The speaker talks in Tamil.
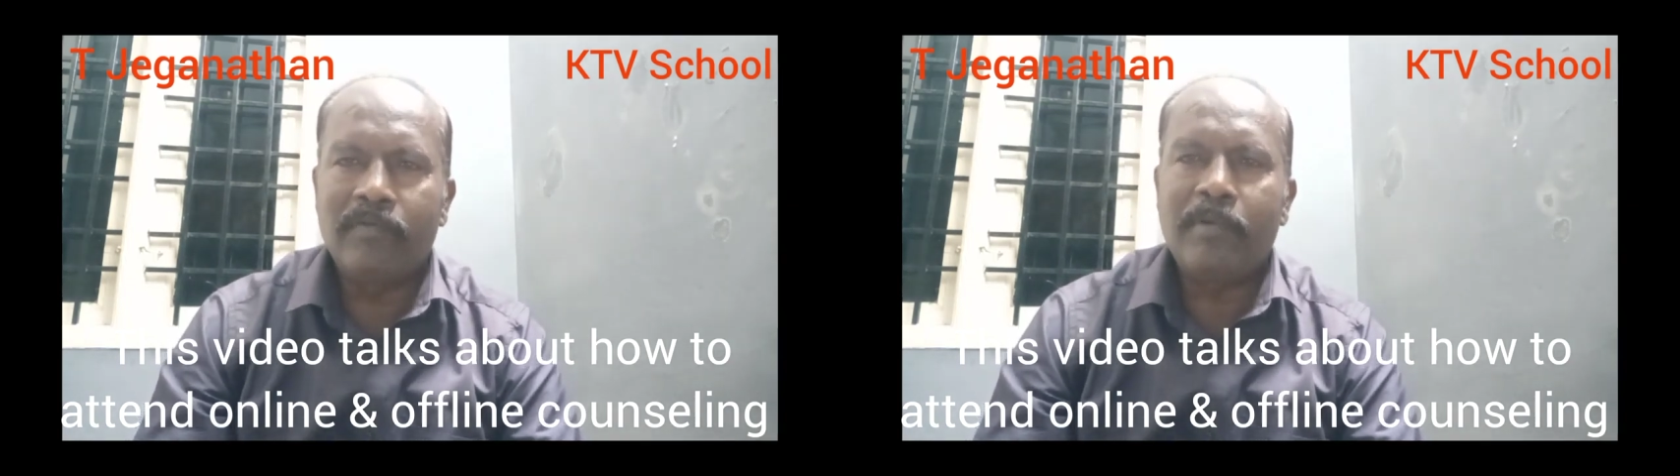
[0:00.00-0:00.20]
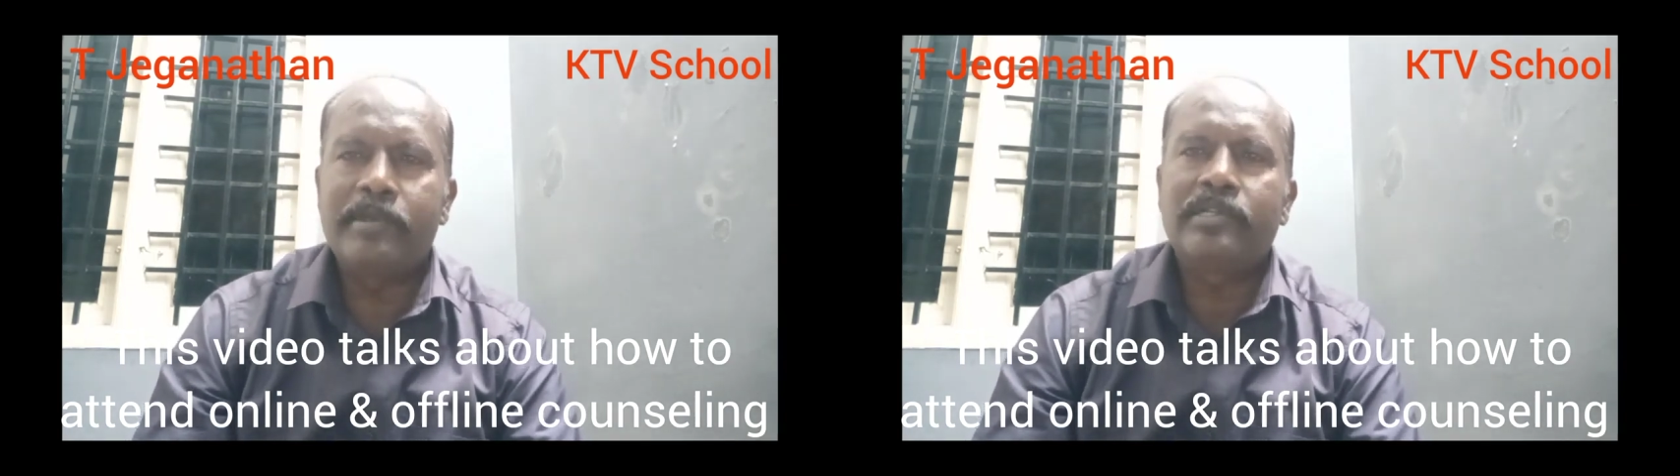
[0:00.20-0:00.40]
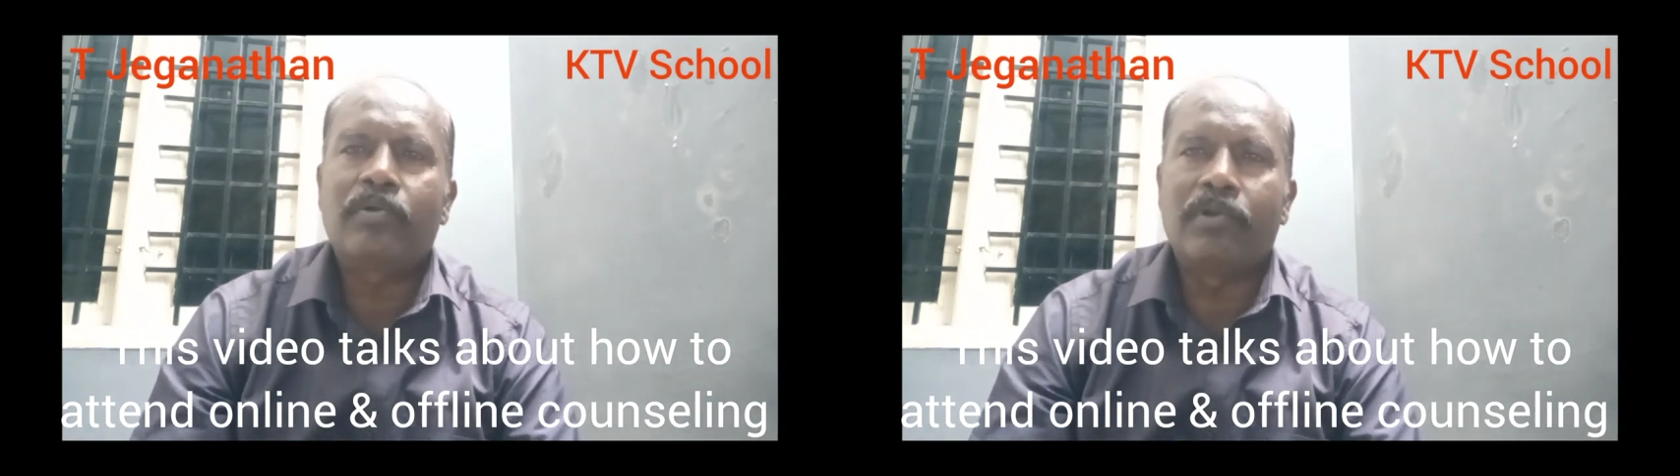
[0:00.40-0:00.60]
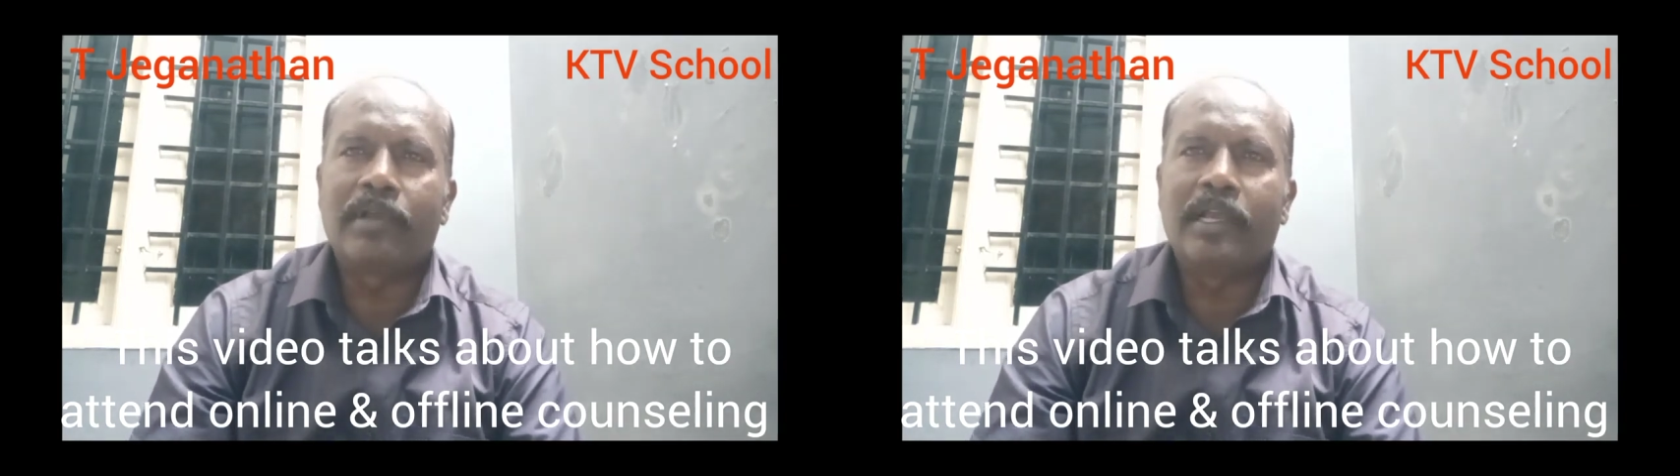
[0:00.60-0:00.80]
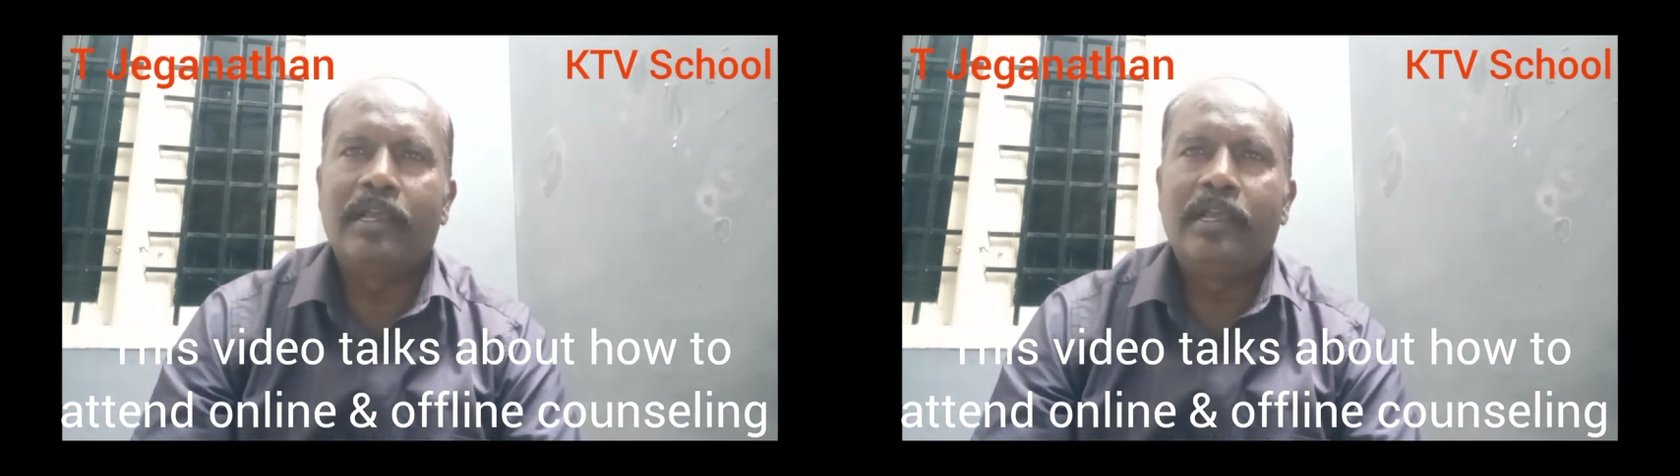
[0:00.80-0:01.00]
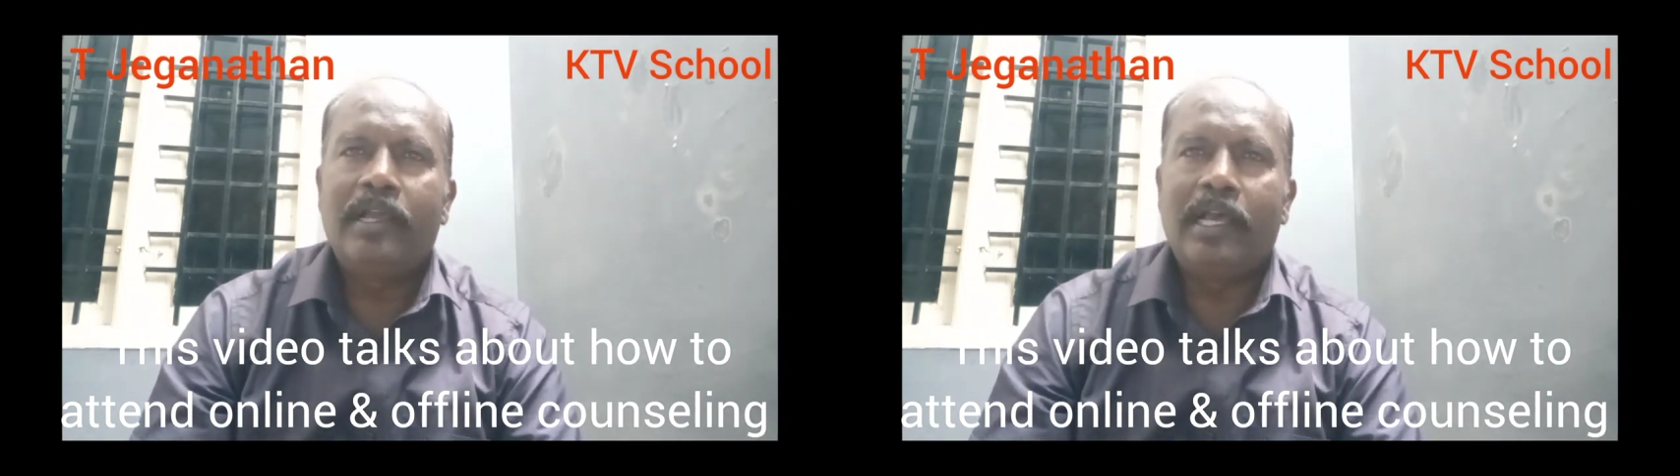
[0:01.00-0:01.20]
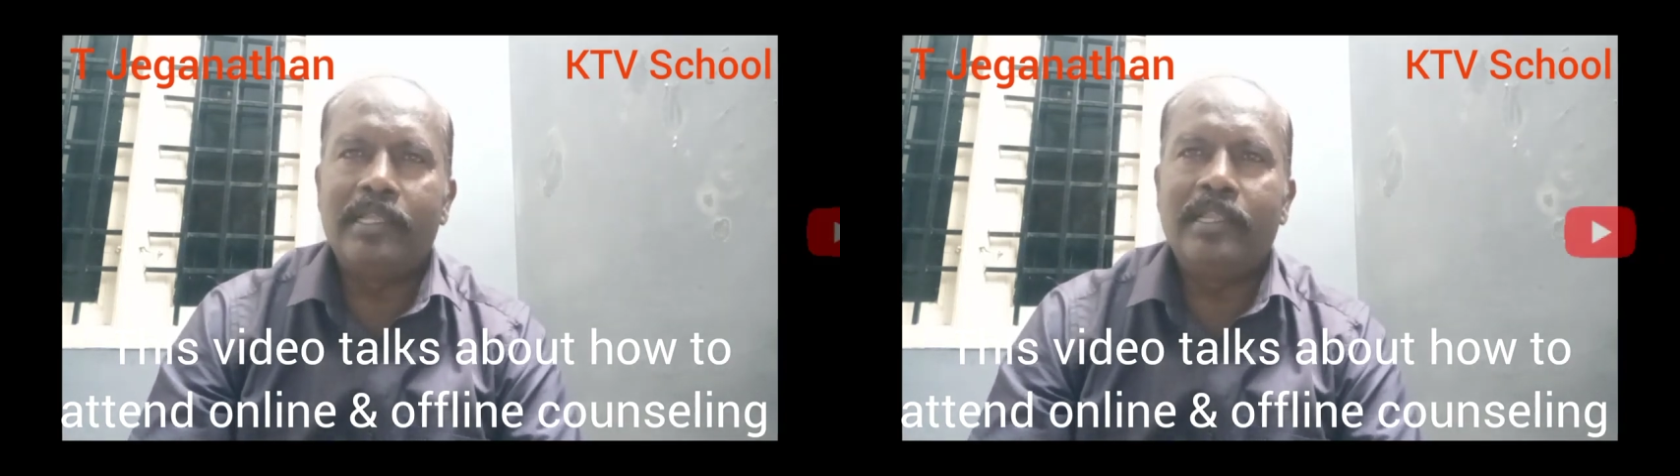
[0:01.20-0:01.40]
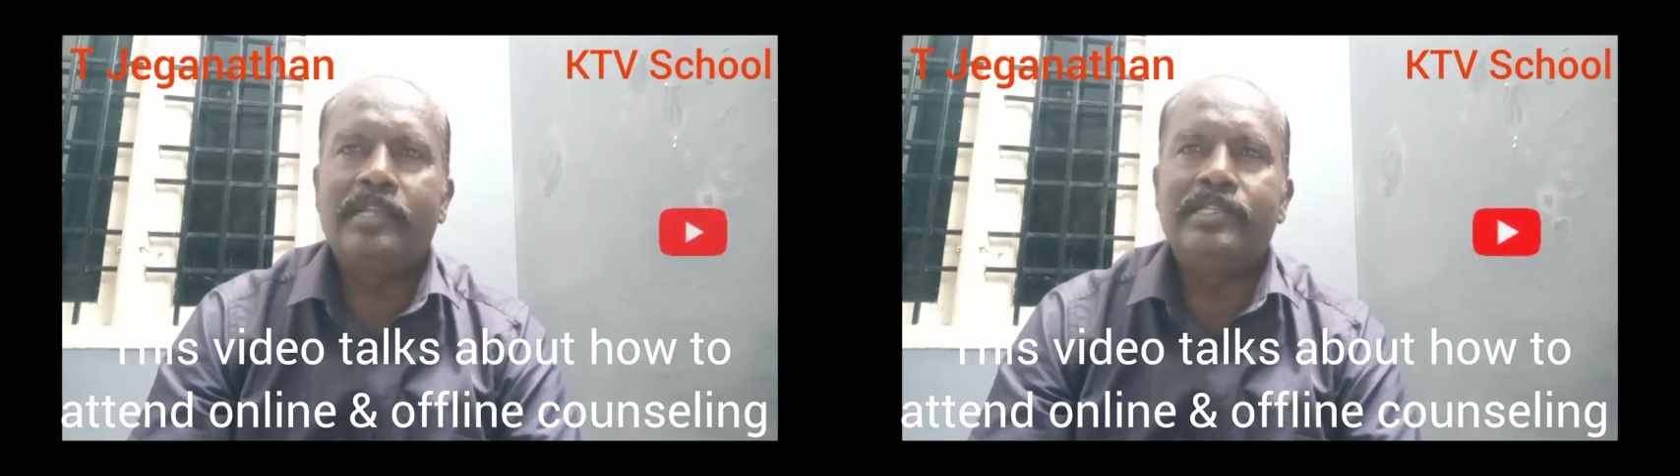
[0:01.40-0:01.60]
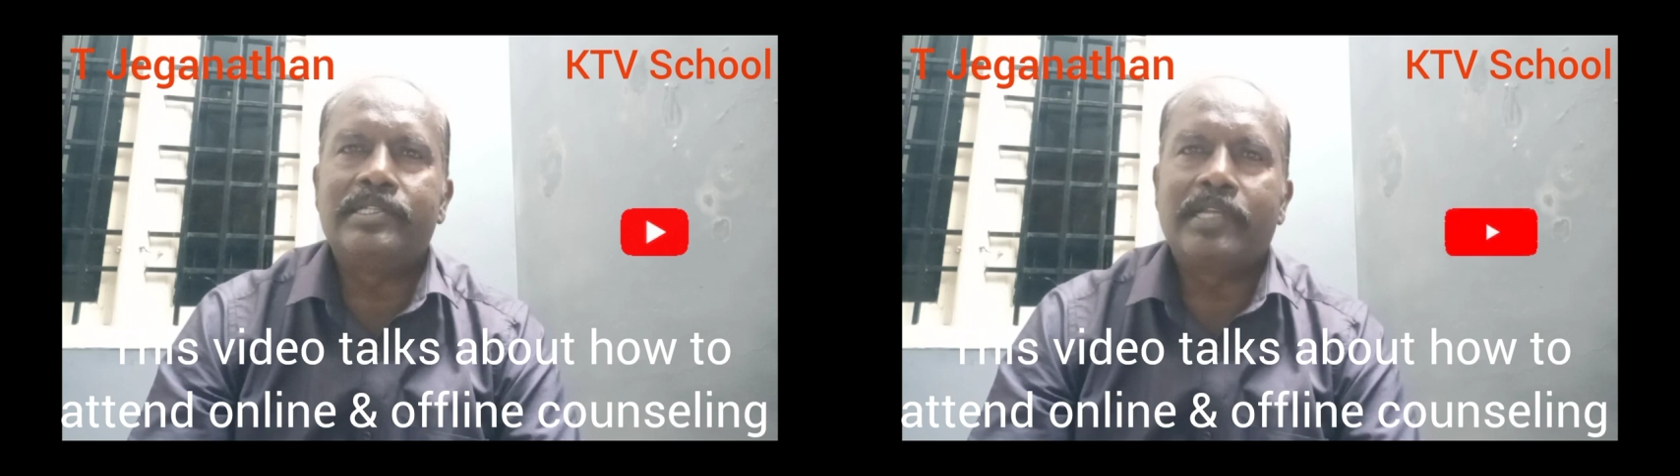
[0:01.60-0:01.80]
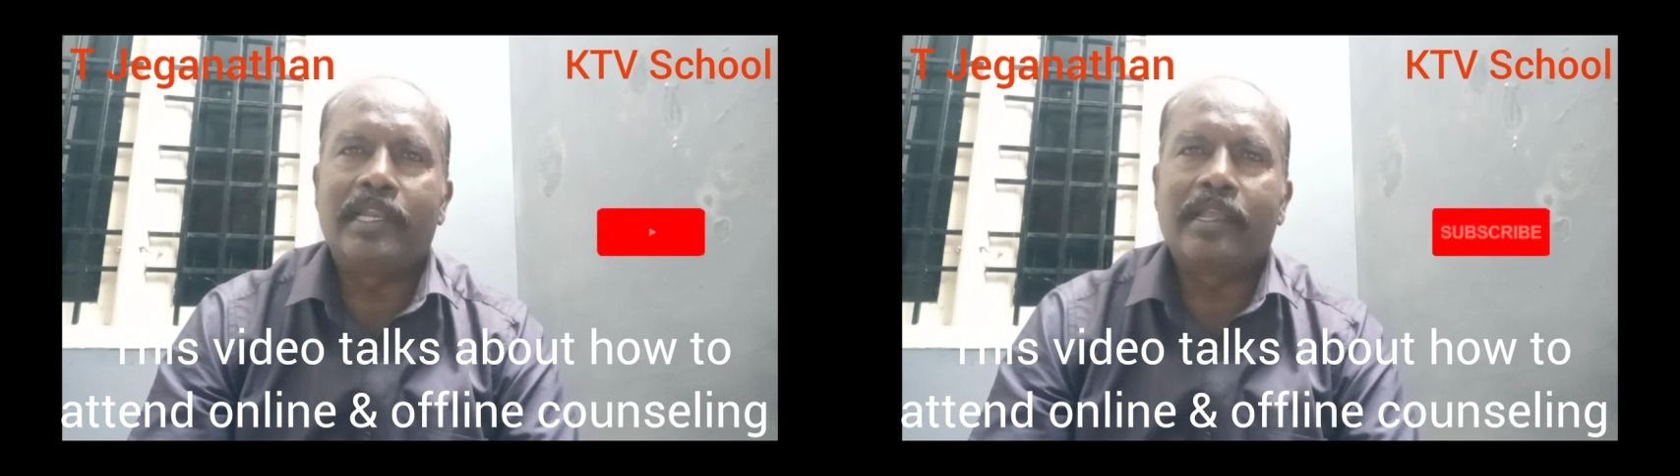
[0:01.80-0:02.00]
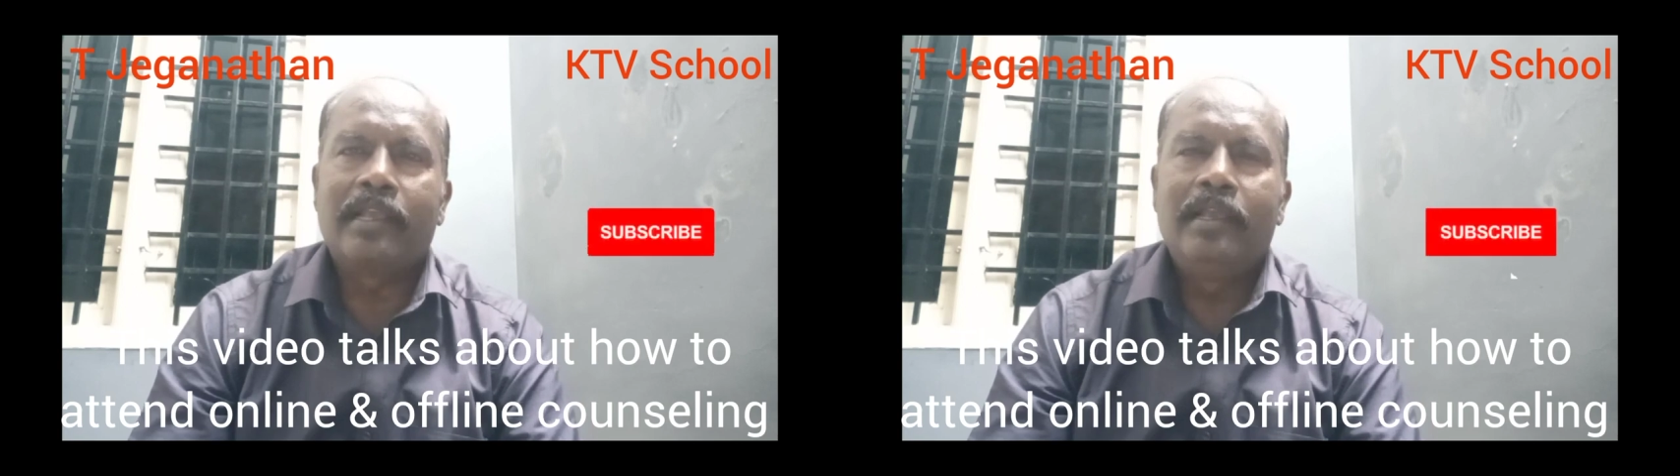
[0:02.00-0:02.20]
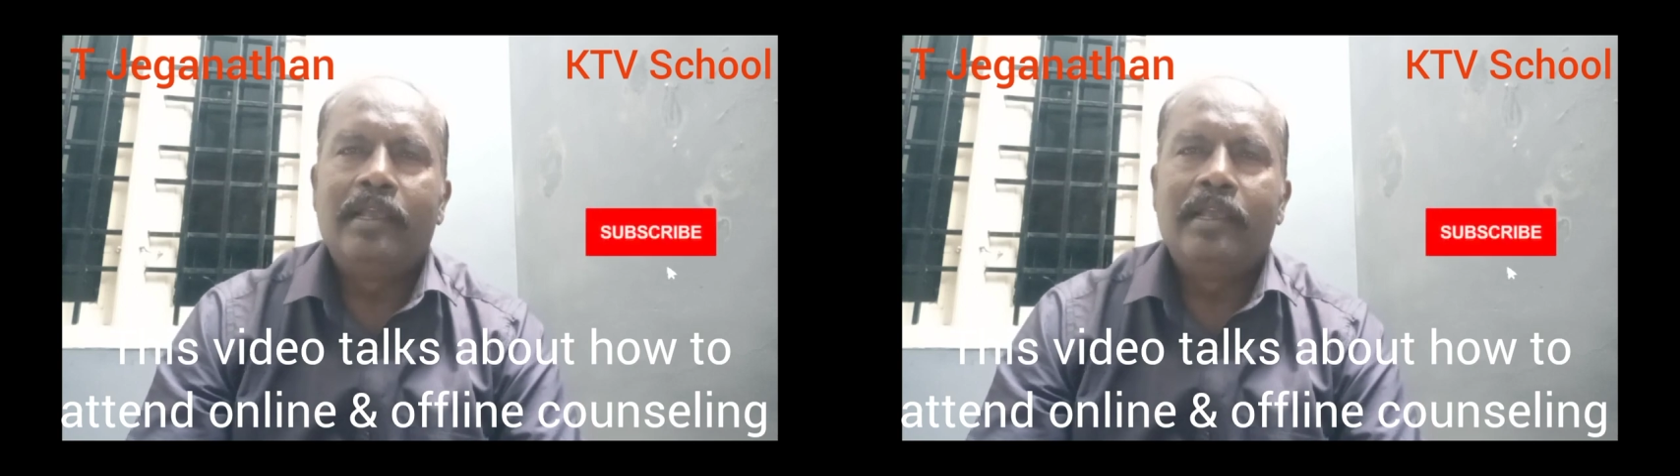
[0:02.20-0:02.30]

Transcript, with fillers: இன்ஃபர்மேஷன் கொடுங்க அதுதான் ரிஜிஸ்டரிங்